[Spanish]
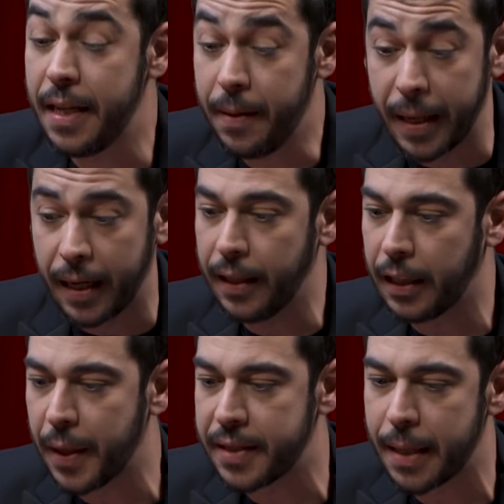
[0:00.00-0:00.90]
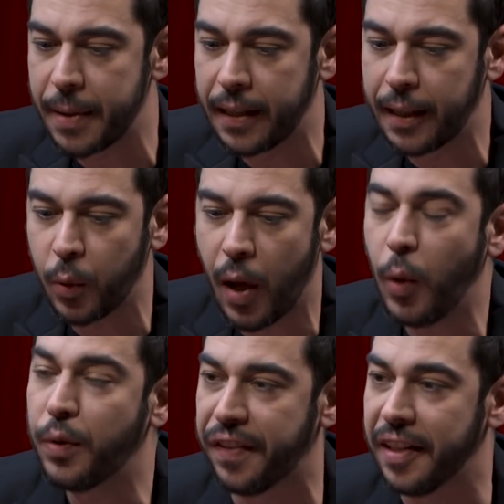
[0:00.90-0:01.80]
sí, me encanta. Te iba a decir que me encanta tu
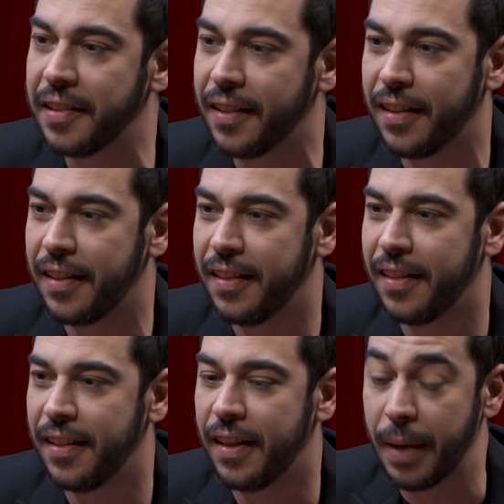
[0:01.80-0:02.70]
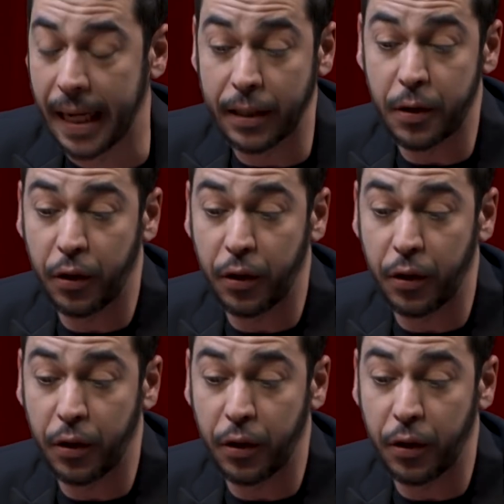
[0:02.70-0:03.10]
outfit. Outfit. Me encanta